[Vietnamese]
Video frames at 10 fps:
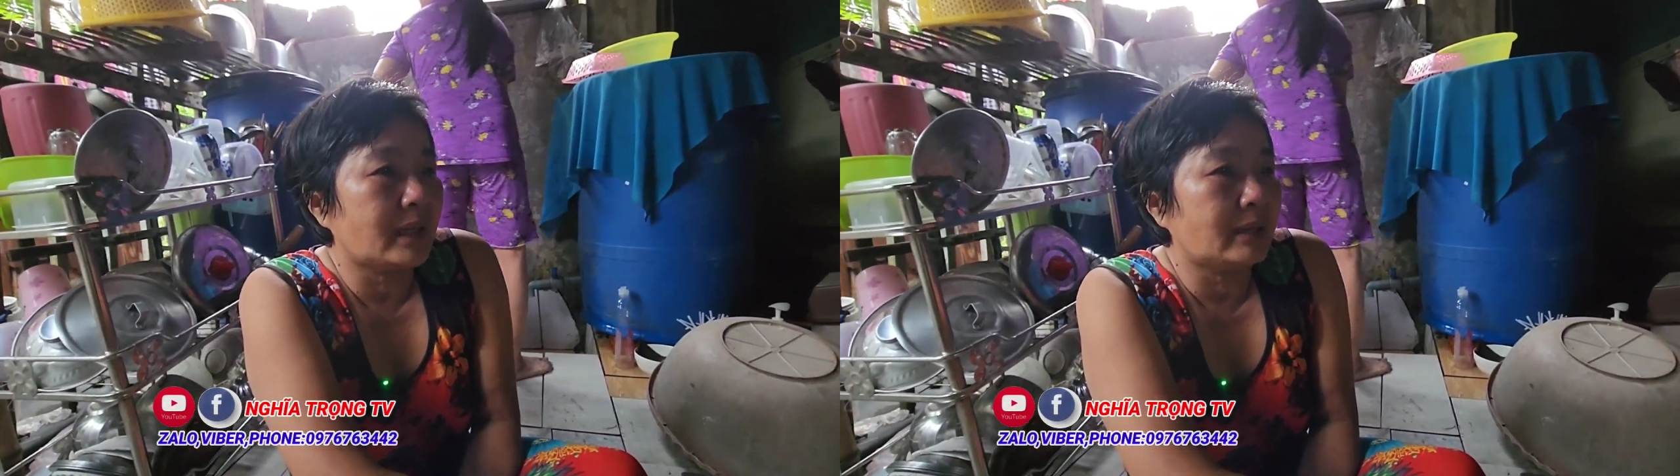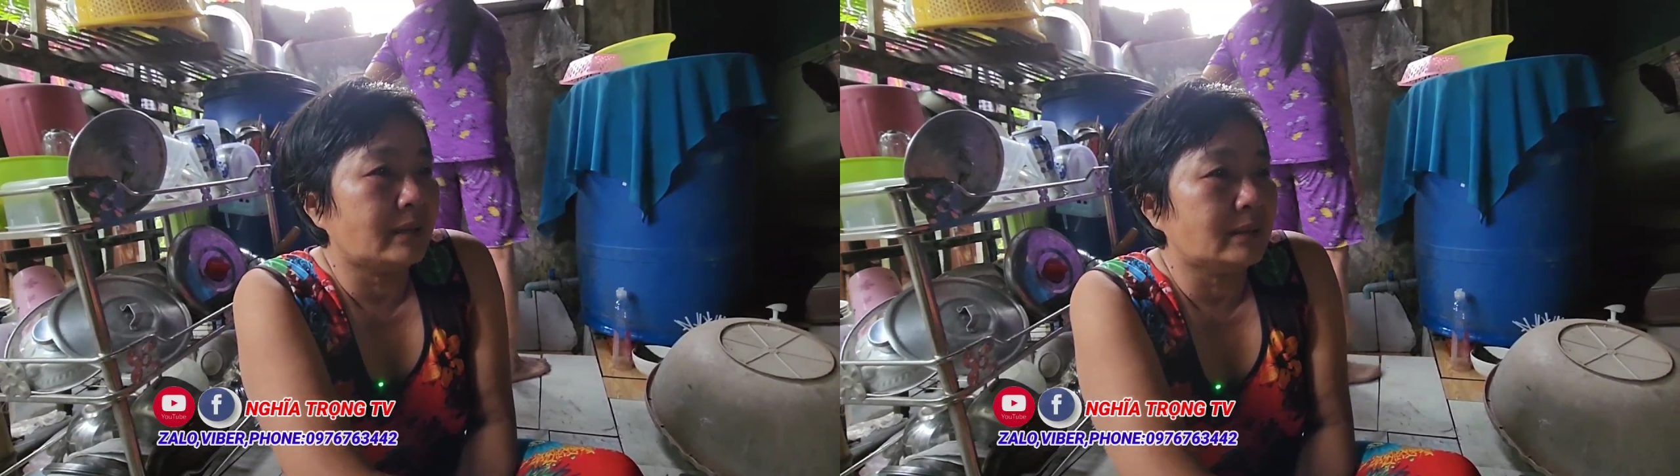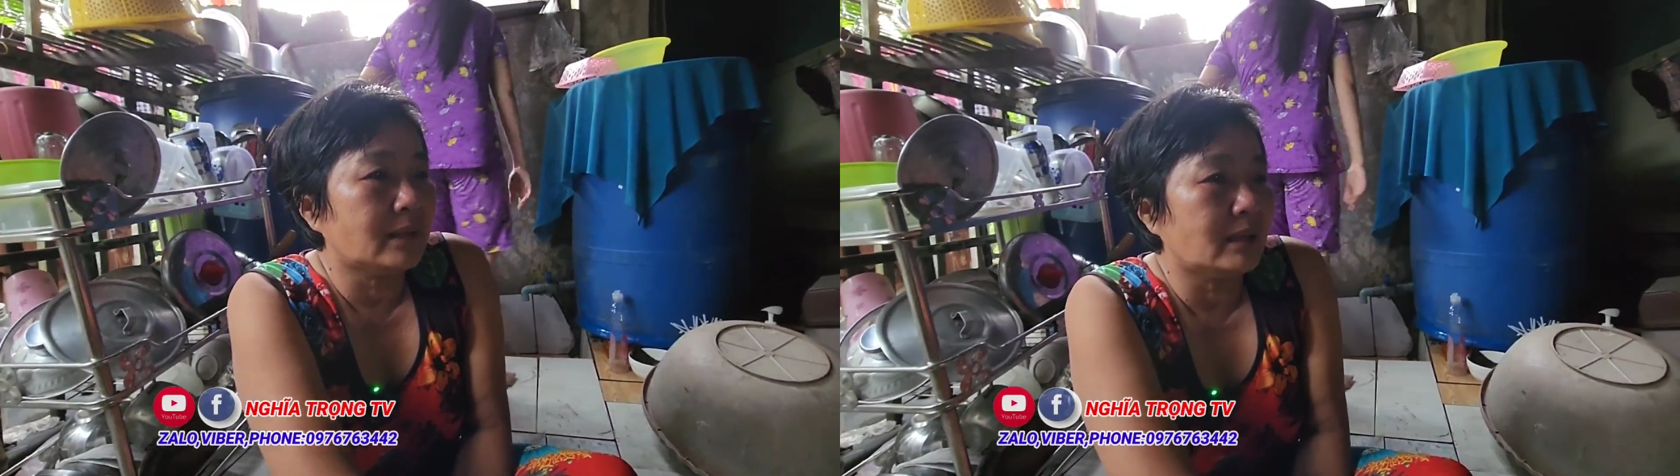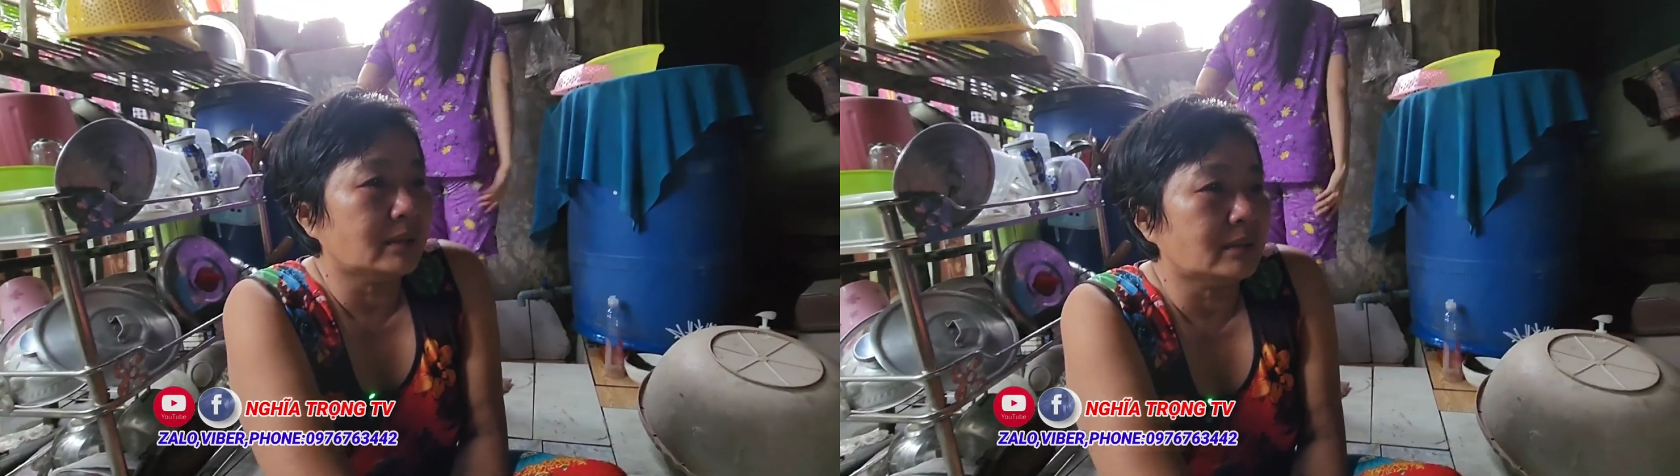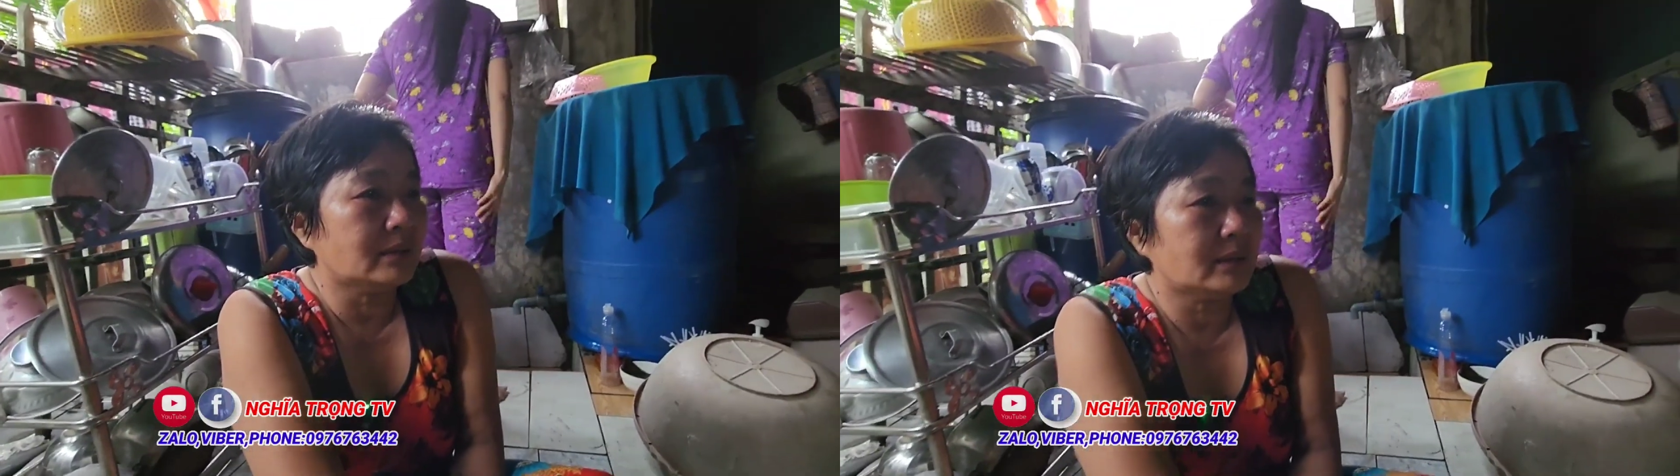ta lên tử
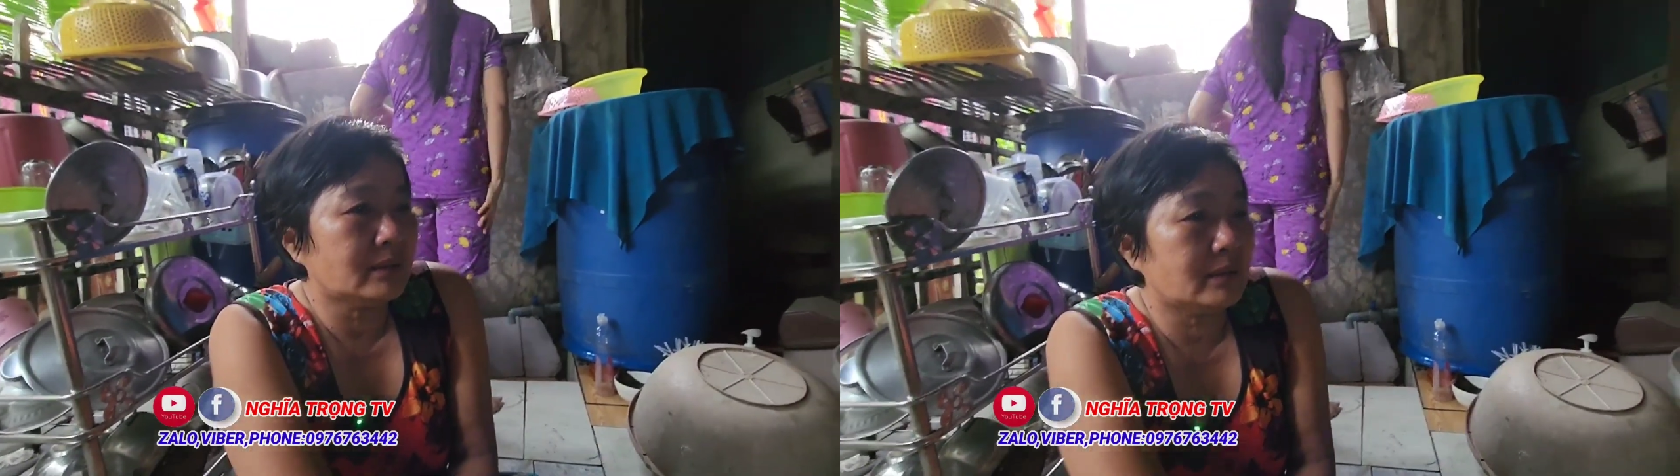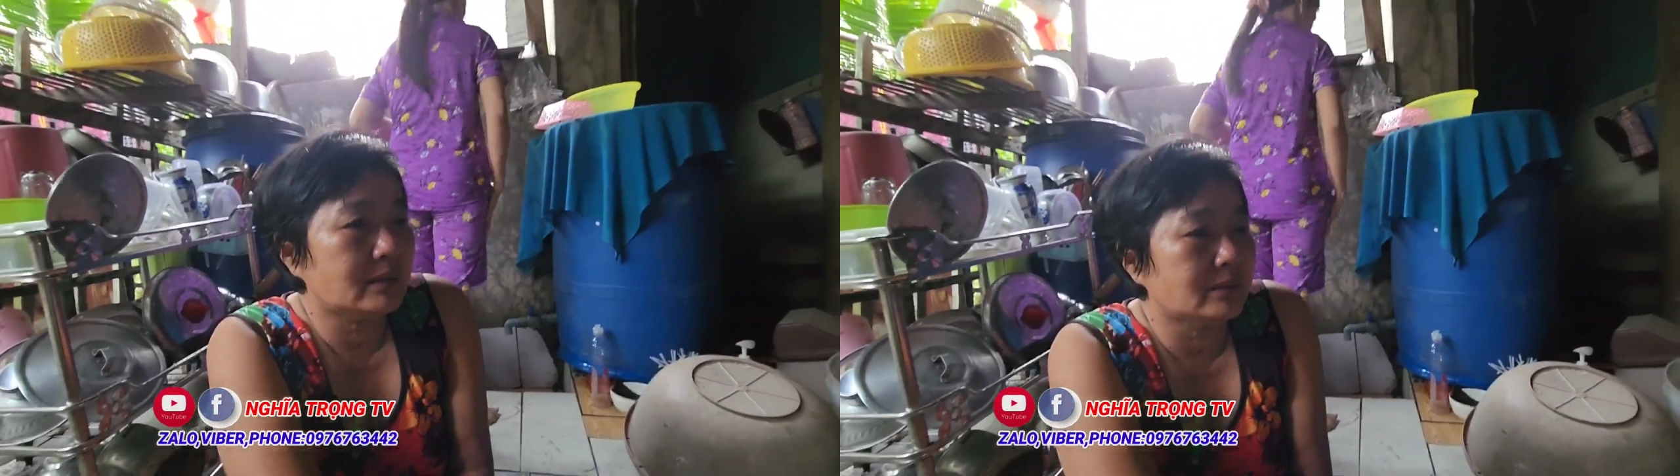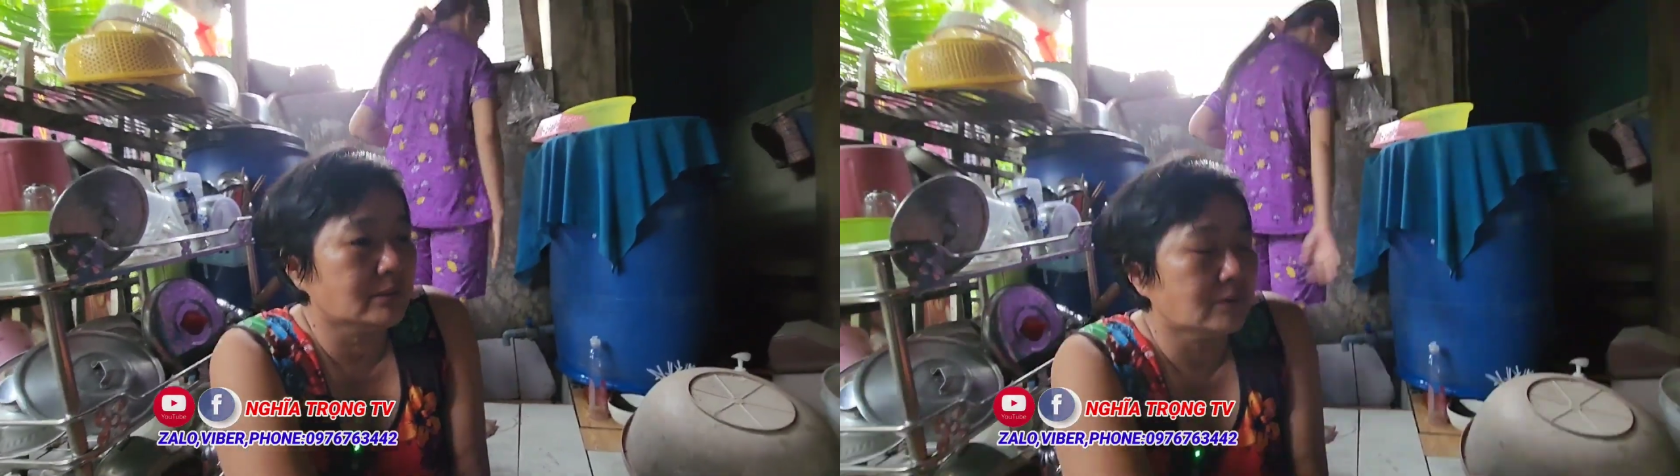rồi gì ơi